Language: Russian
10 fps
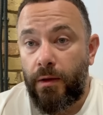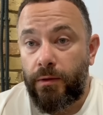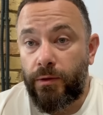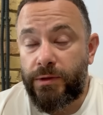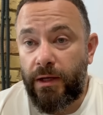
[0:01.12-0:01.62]

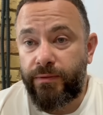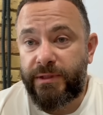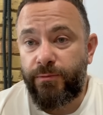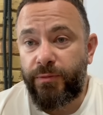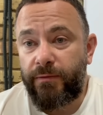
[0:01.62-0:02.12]
Друзья,
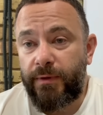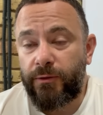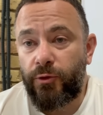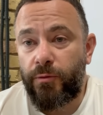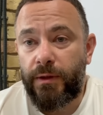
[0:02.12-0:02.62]
всем
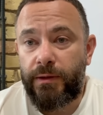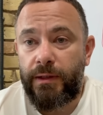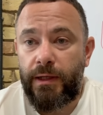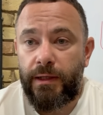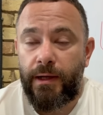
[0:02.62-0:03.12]
привет, добрый
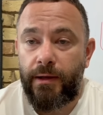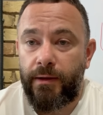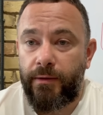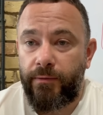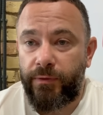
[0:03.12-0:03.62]
день.
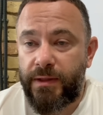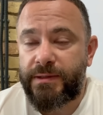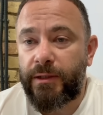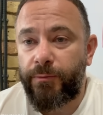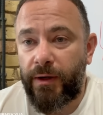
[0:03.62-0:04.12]

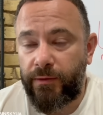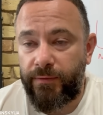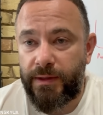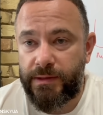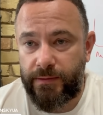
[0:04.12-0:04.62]
Власть это про
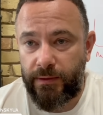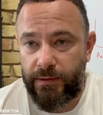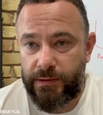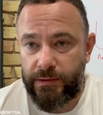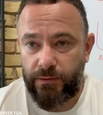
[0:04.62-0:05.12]

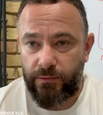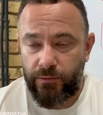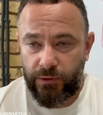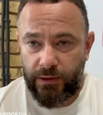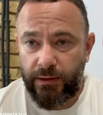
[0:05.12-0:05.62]
ответственность.
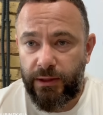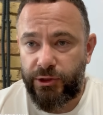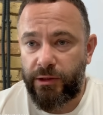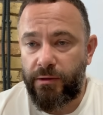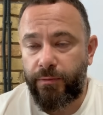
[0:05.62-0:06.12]
Вот когда
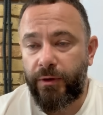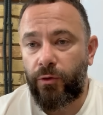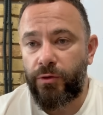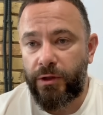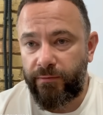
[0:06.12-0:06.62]
человек
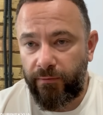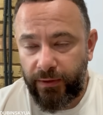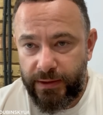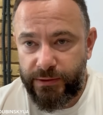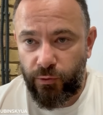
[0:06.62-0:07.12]
приходит во
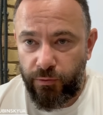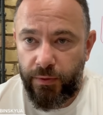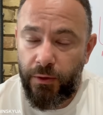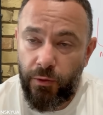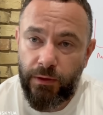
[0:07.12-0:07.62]
власть, он
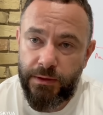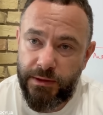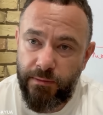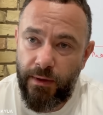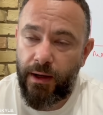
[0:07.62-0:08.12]
берет на
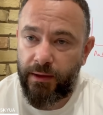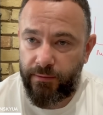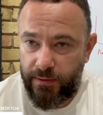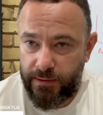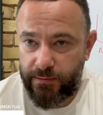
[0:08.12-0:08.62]
себя
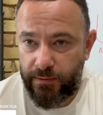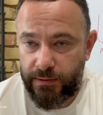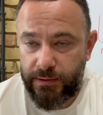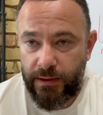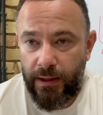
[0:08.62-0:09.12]

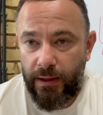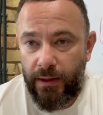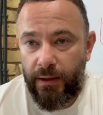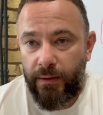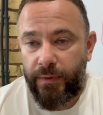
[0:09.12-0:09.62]
ответственность.
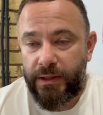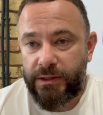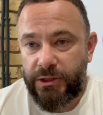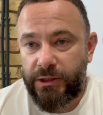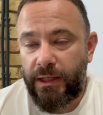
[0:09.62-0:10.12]

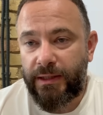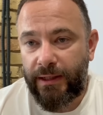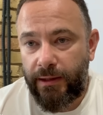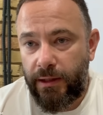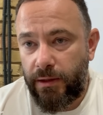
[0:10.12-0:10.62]
Произошла
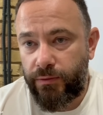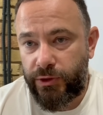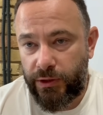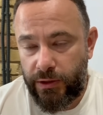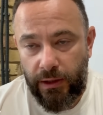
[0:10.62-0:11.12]
трагедия в
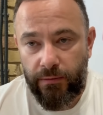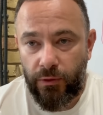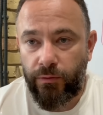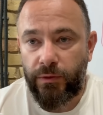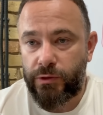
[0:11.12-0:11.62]
Чернигове.
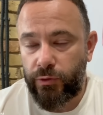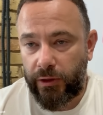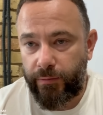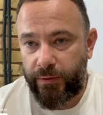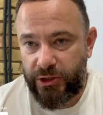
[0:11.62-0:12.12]
Ровно
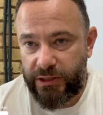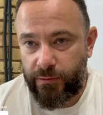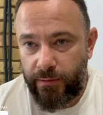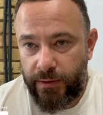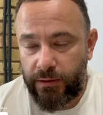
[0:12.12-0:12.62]
сутки прошли с
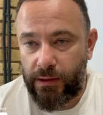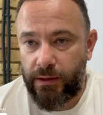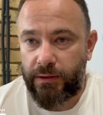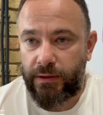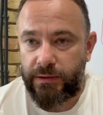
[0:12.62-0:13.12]
момента,
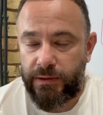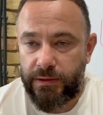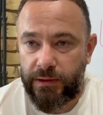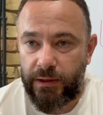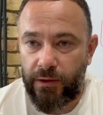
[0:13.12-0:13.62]
когда
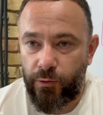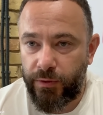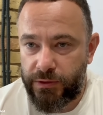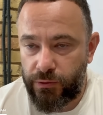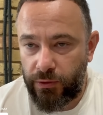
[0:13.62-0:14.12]
российские
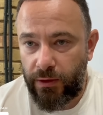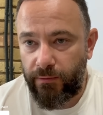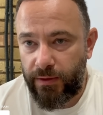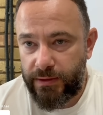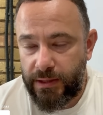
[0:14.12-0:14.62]
оккупационные
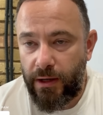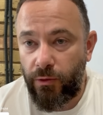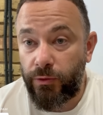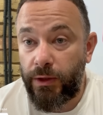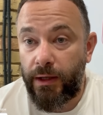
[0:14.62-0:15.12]
войска
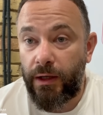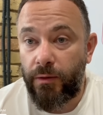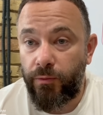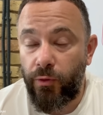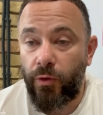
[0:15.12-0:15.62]
ударили
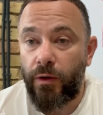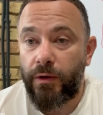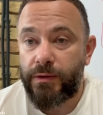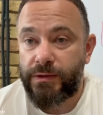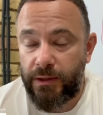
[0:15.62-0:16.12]
по
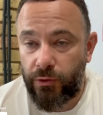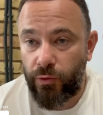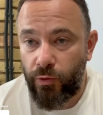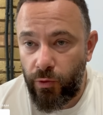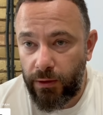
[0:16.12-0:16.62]
центру
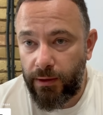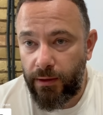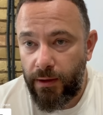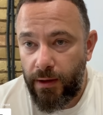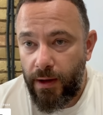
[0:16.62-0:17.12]
города,
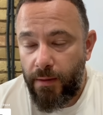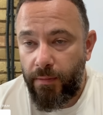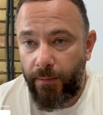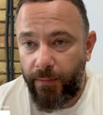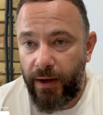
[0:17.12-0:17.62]

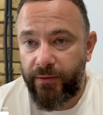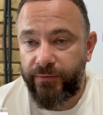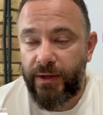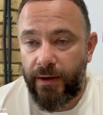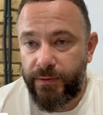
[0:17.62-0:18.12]
попали в
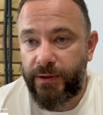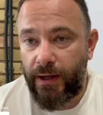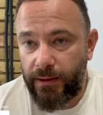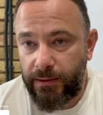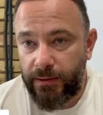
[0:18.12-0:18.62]

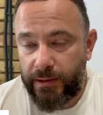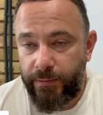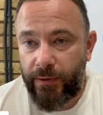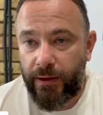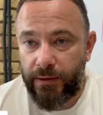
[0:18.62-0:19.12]
драмтеатр, где
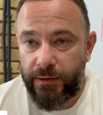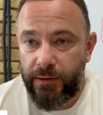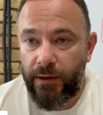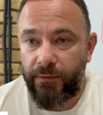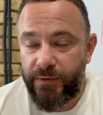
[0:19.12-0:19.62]

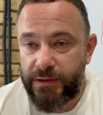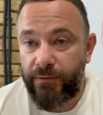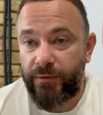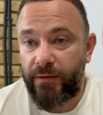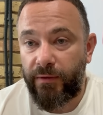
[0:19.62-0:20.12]
проходила
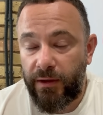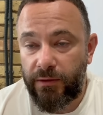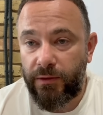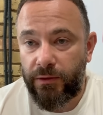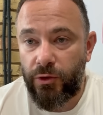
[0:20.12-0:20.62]
выставка
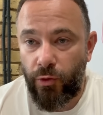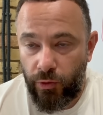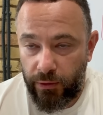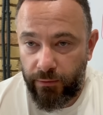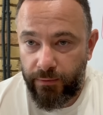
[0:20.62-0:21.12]
военных
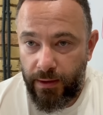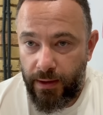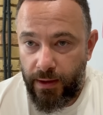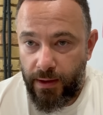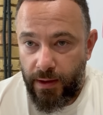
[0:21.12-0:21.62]
дронов.
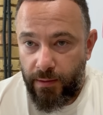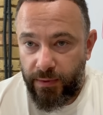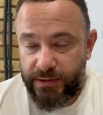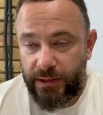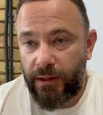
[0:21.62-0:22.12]

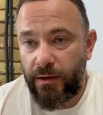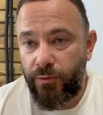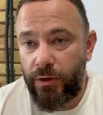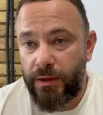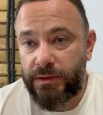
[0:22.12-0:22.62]
Пострадало
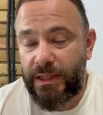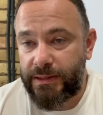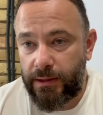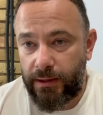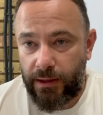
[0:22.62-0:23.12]
более
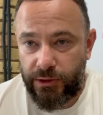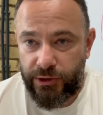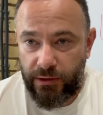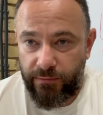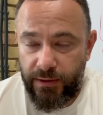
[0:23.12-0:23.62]
140
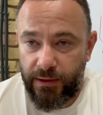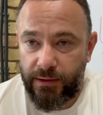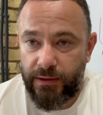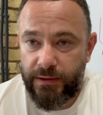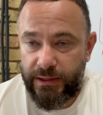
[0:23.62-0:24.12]

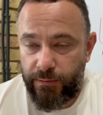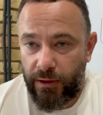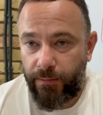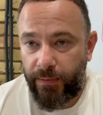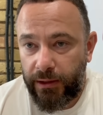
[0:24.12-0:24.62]
человек,
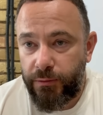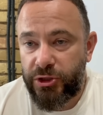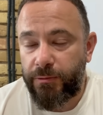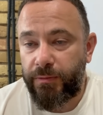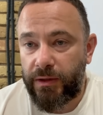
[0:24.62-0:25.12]
семеро
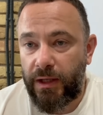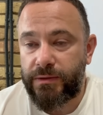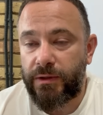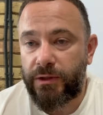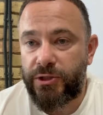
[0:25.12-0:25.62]
погибших, 15 в
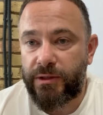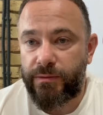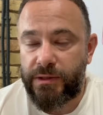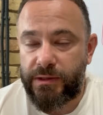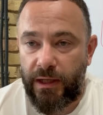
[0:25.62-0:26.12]
критическом
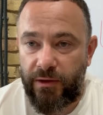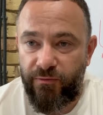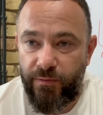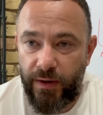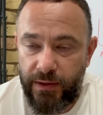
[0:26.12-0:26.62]
состоянии в
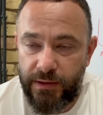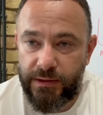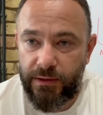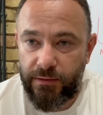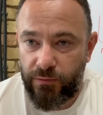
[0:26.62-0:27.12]

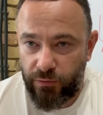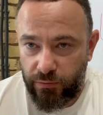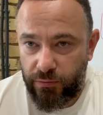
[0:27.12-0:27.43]
больницах. Ну,